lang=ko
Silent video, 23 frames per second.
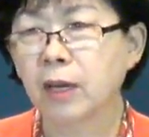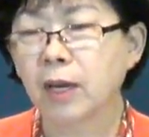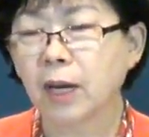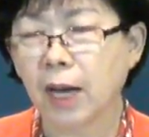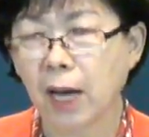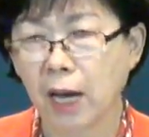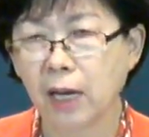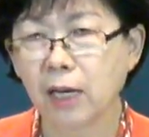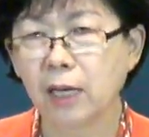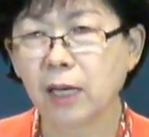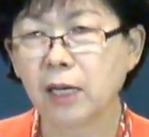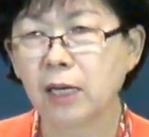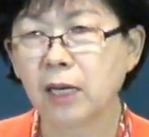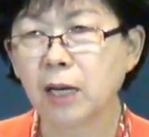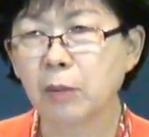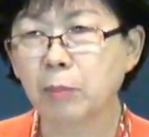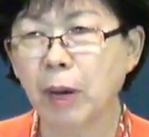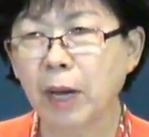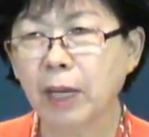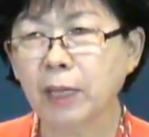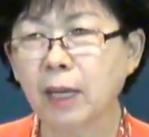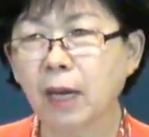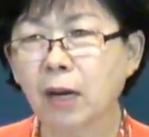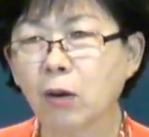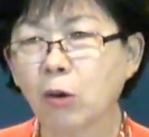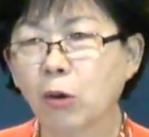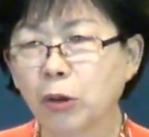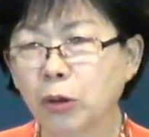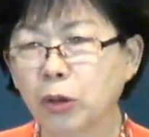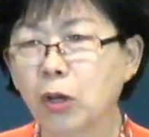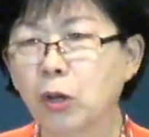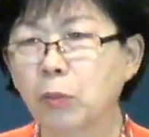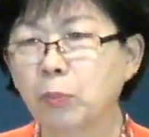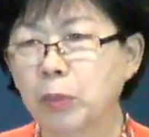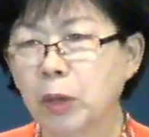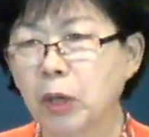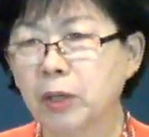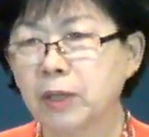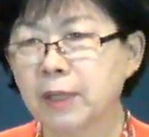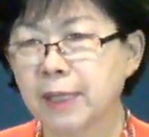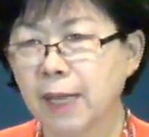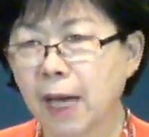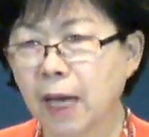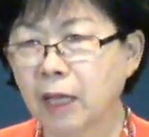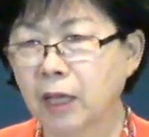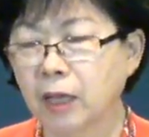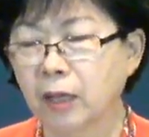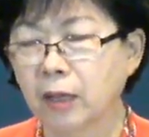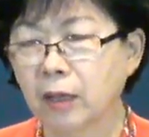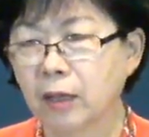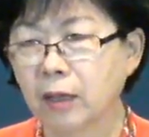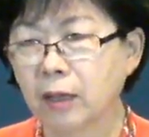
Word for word: 갈릴리 바다 건너편 산